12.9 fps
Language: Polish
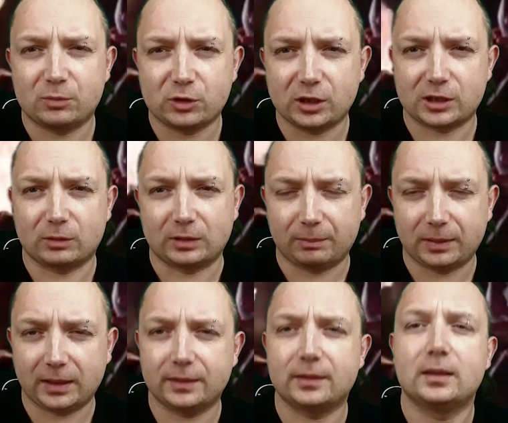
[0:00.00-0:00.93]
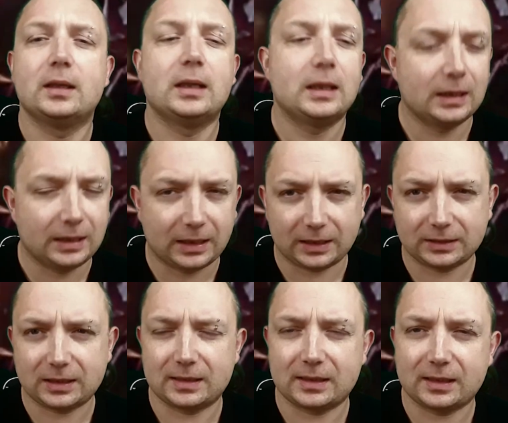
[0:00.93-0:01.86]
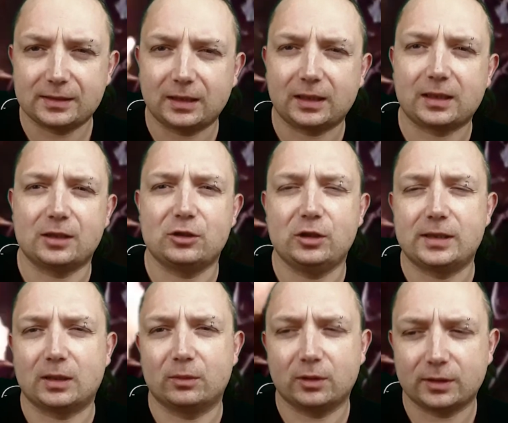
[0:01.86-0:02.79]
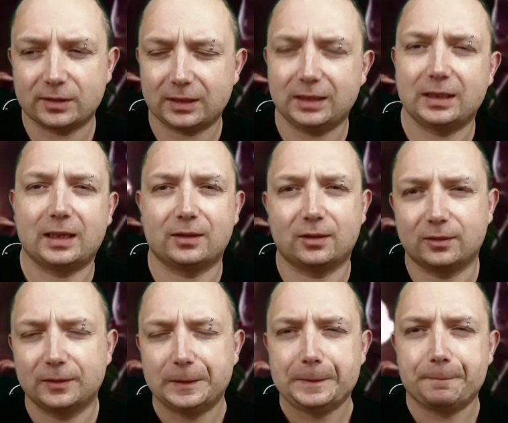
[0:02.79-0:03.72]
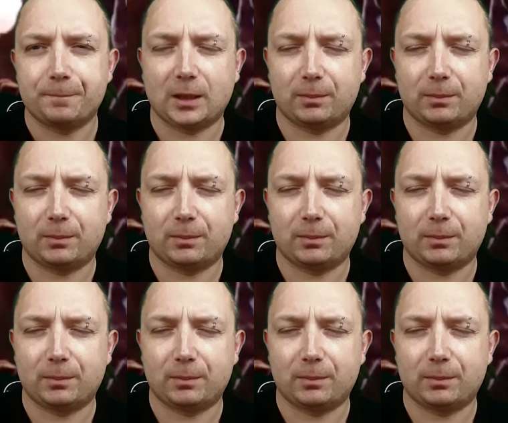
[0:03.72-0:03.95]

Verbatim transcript: przyjeżdżał na plan, charakteryzacja, kręcili całą noc i rano na